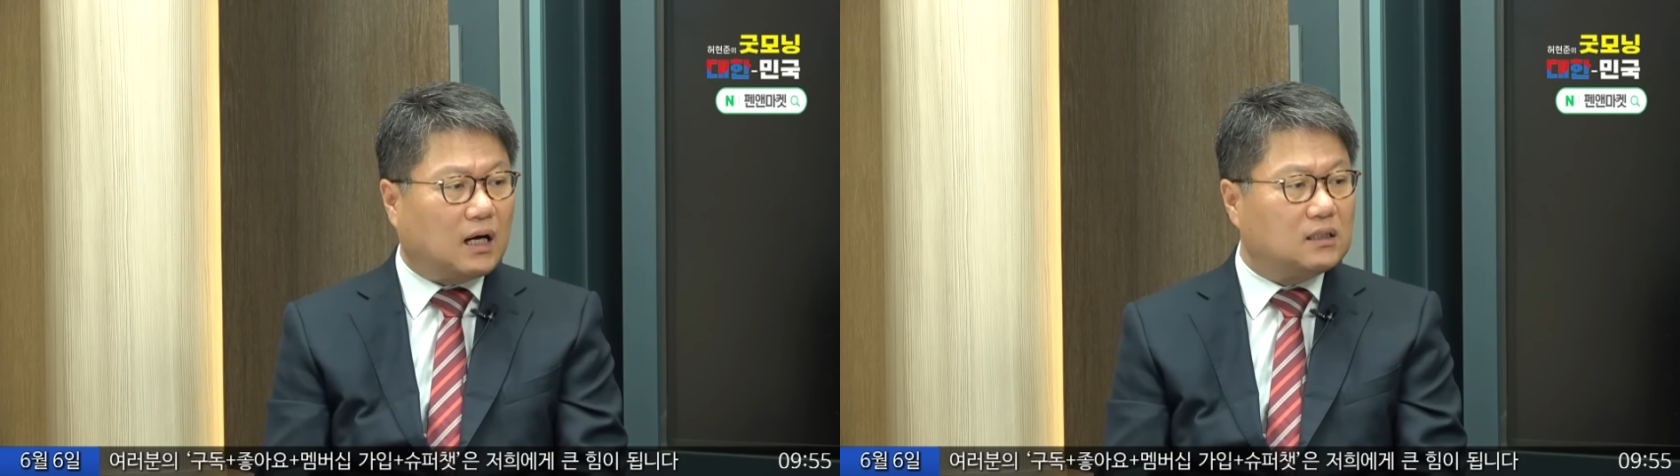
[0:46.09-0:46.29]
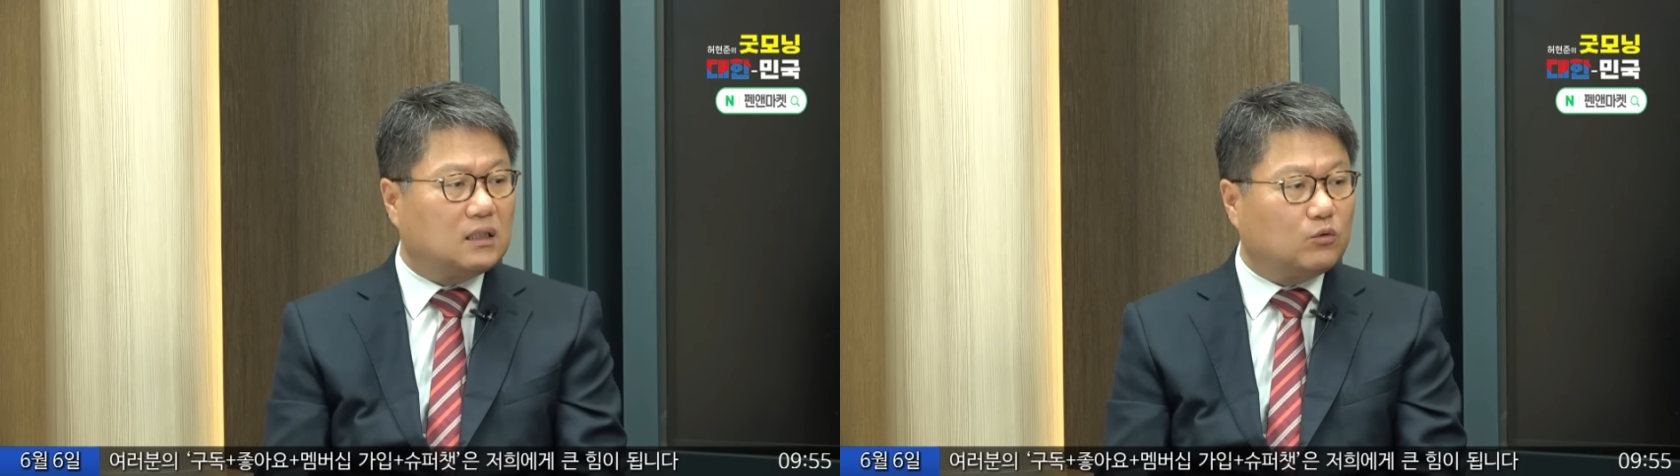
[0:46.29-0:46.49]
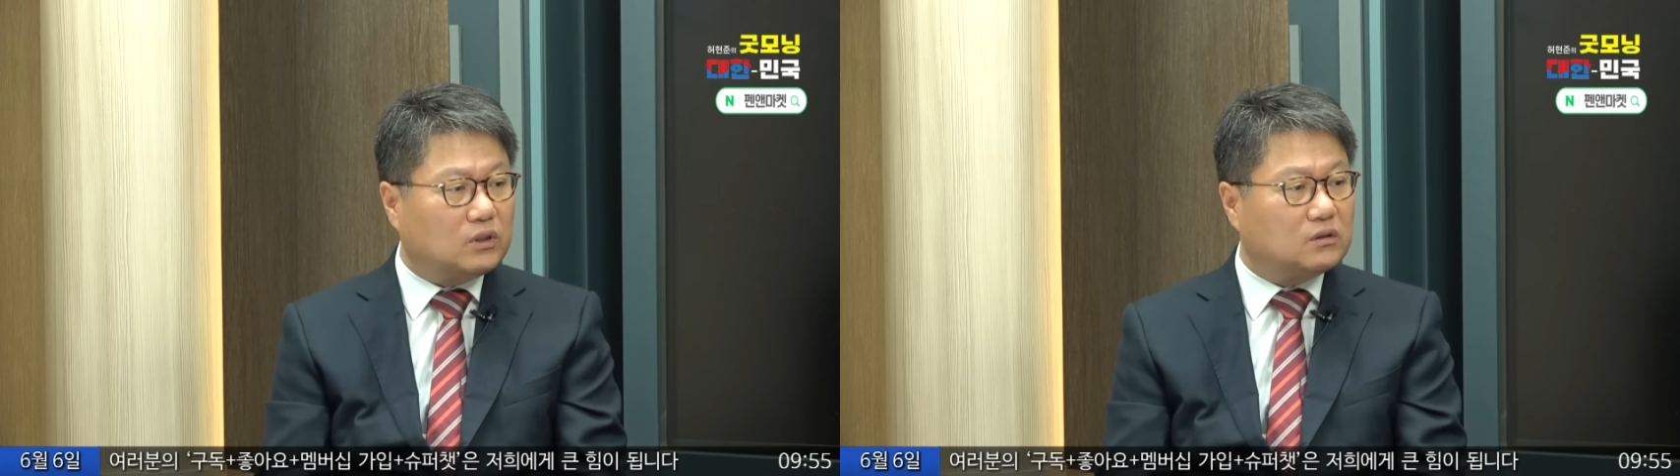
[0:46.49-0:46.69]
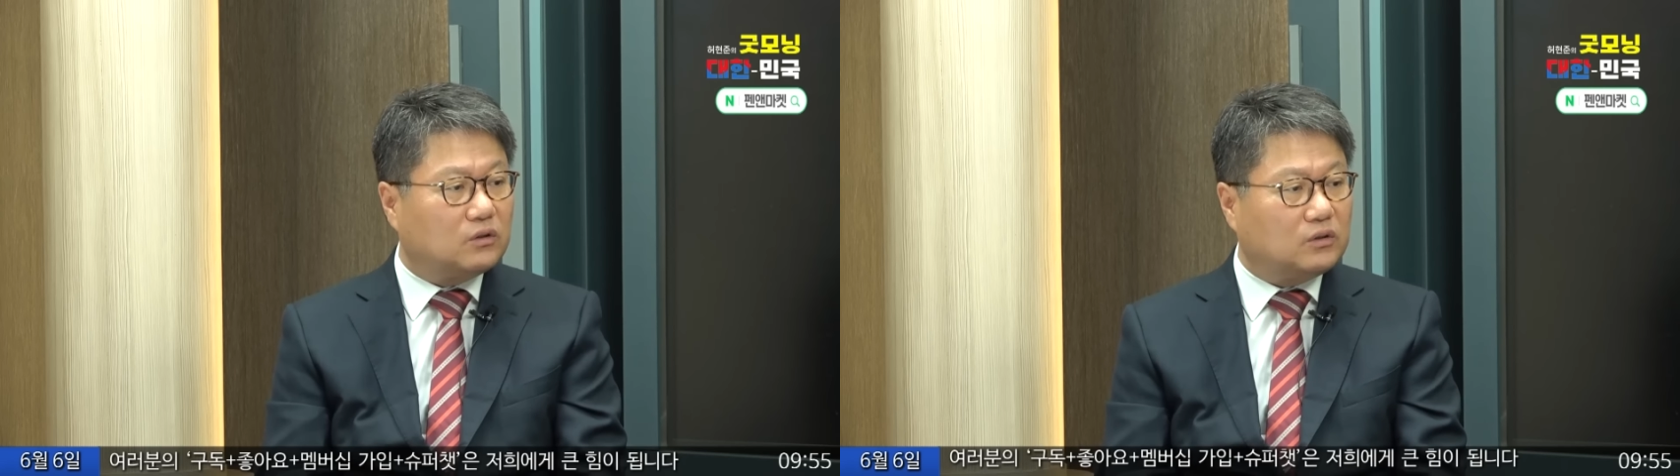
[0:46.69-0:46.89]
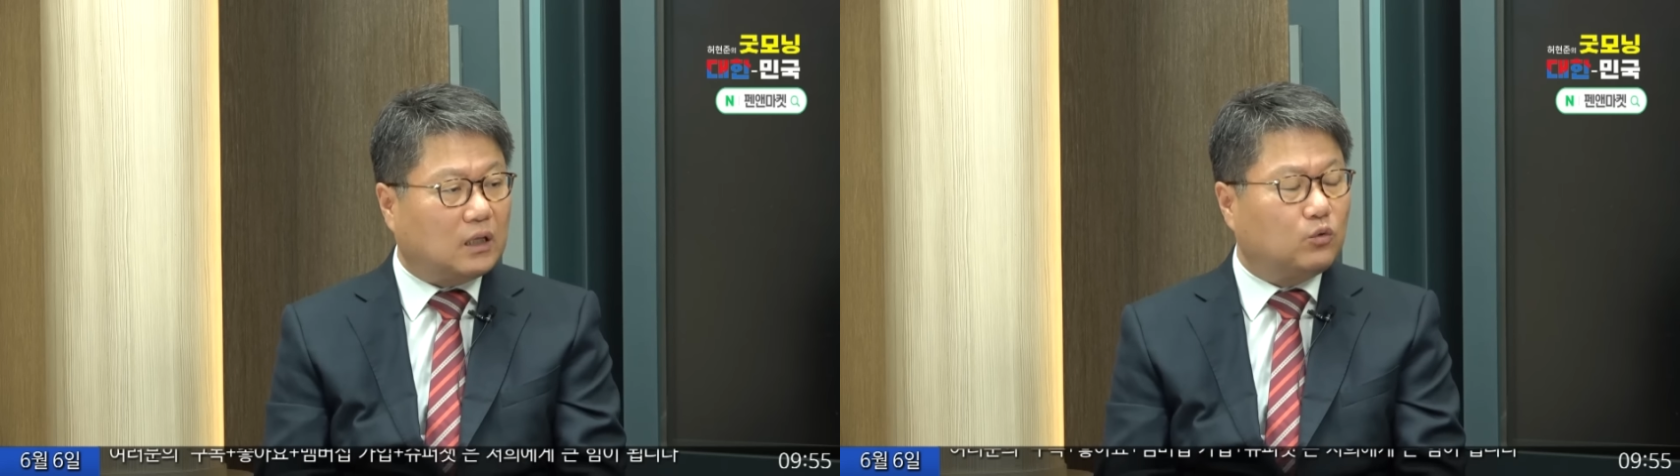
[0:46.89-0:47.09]
아니라고
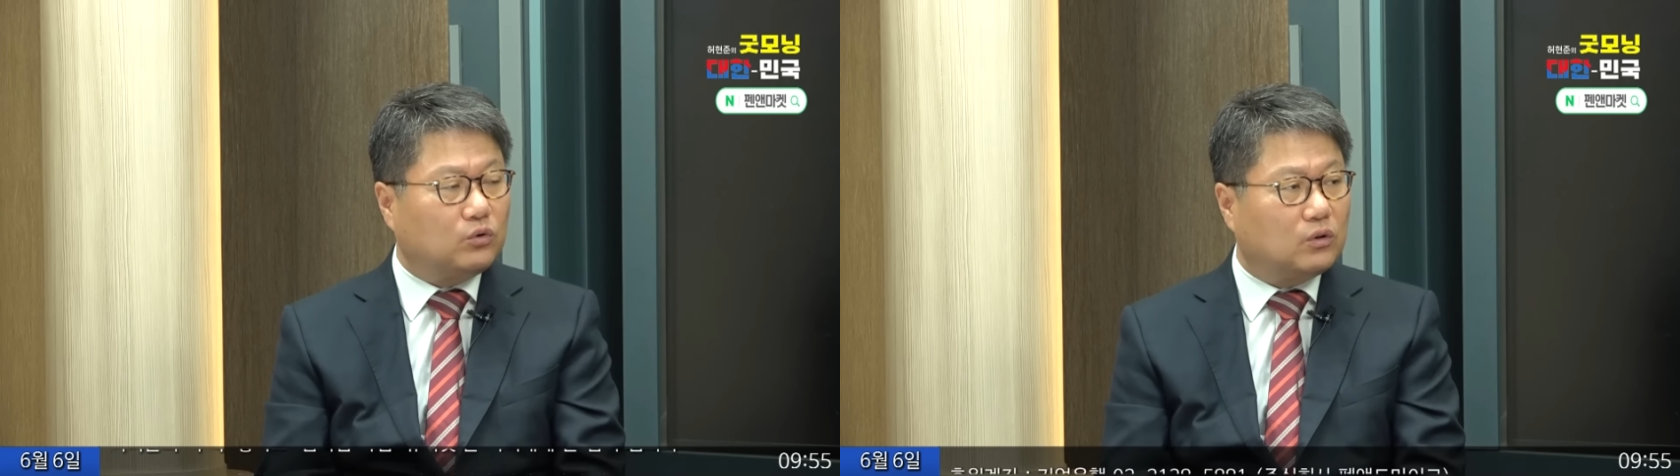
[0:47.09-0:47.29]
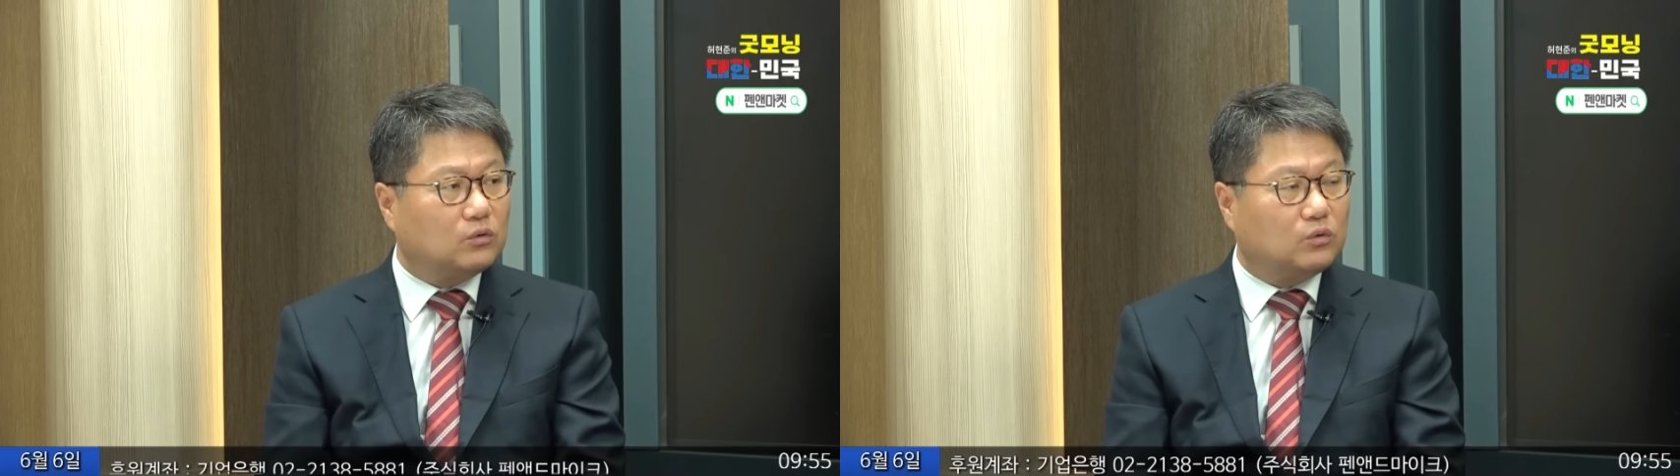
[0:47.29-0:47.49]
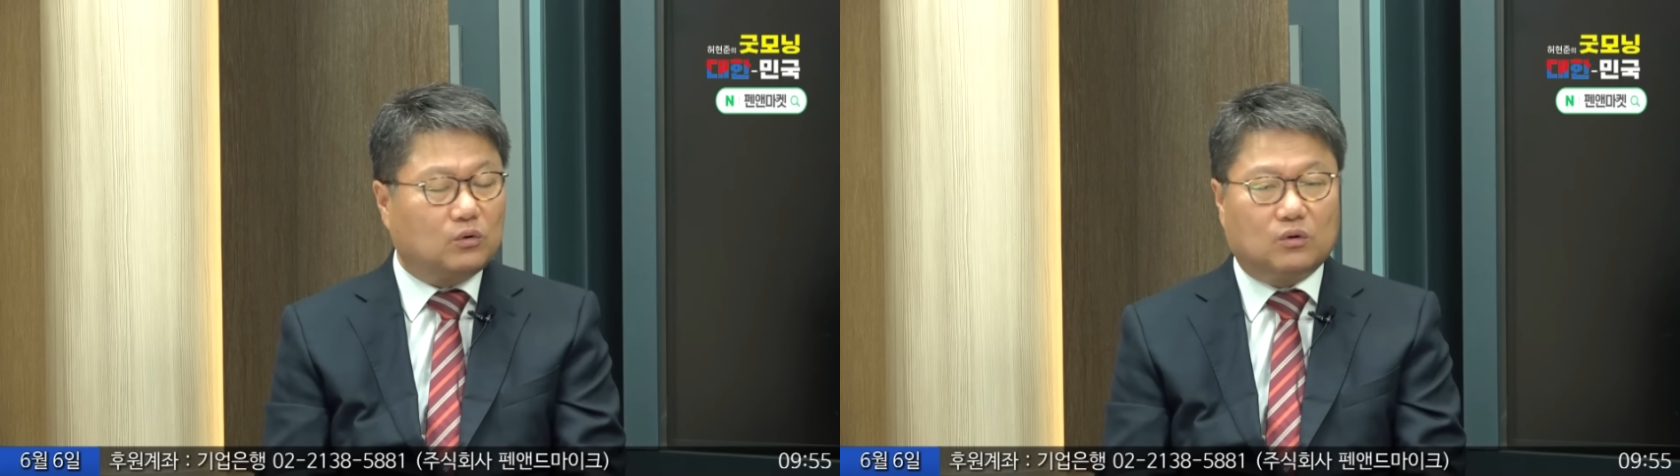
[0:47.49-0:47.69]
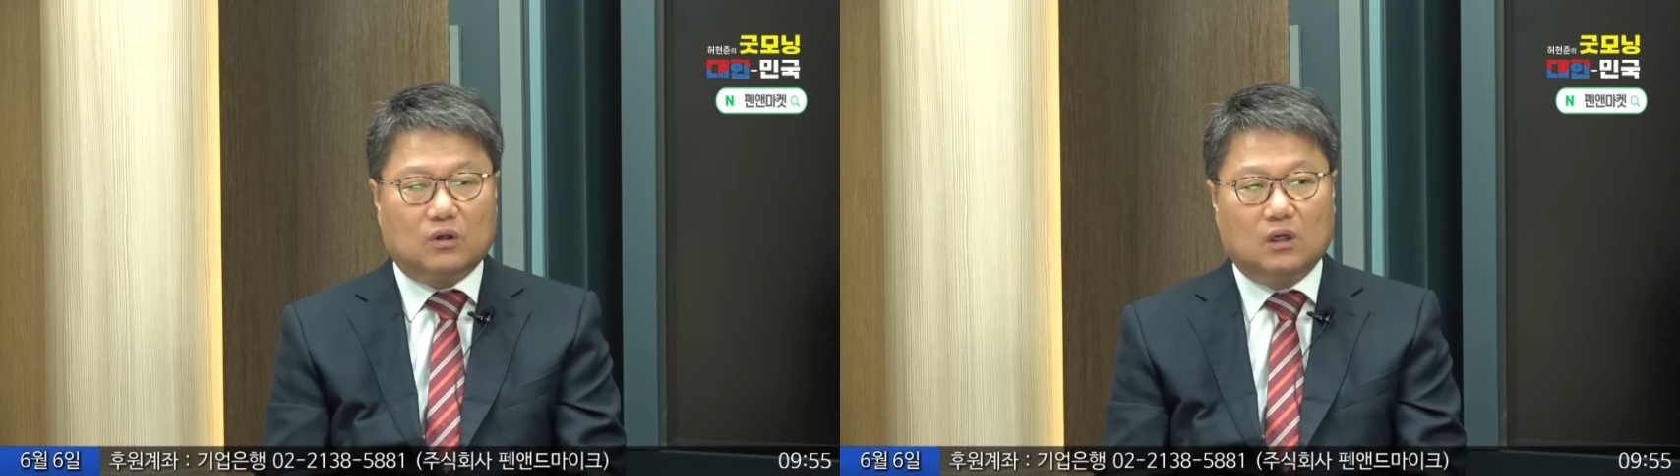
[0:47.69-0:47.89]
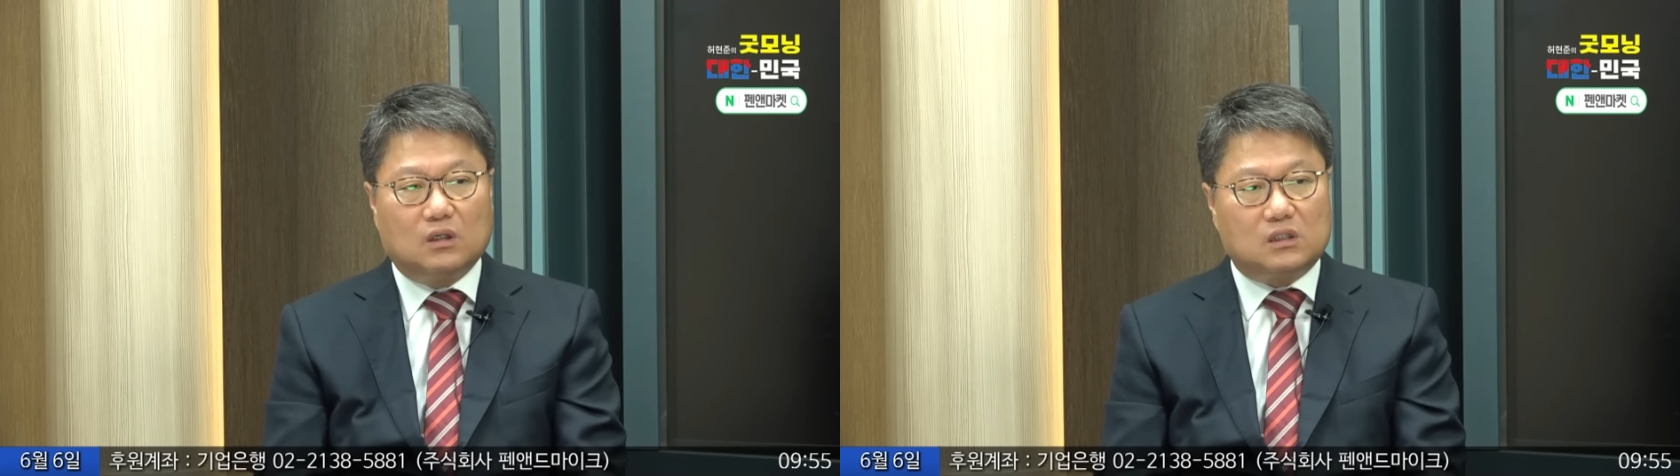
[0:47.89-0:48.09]
그랬어요. 대통령도 네.